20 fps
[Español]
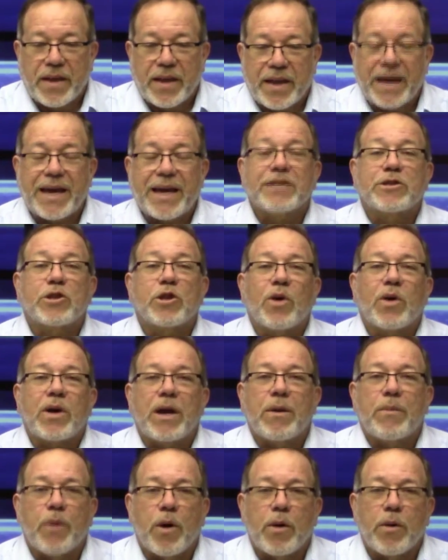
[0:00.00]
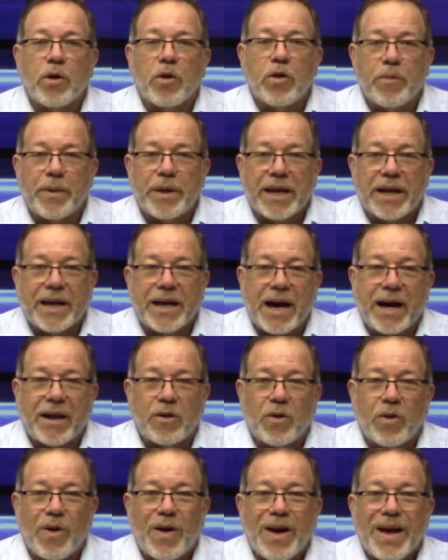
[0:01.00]
¿Qué es lo que el pueblo
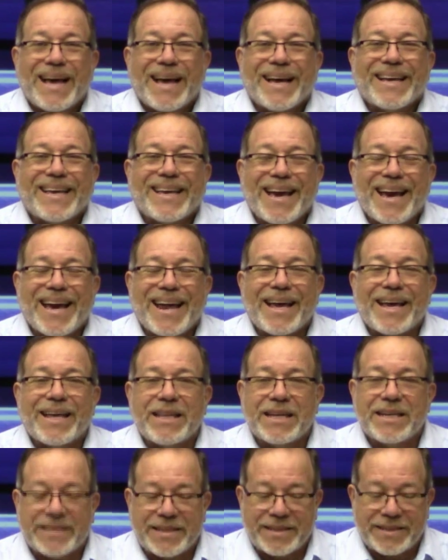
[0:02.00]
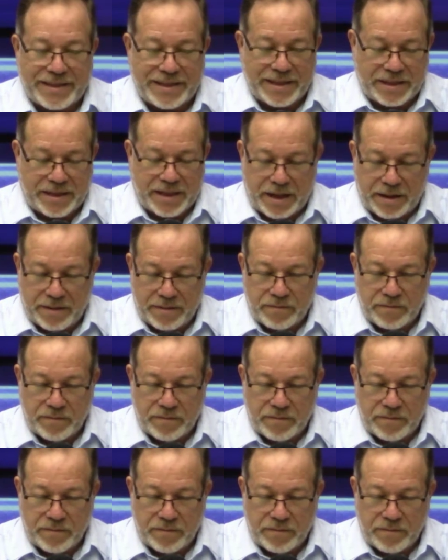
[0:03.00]
dominicano quiere y necesita?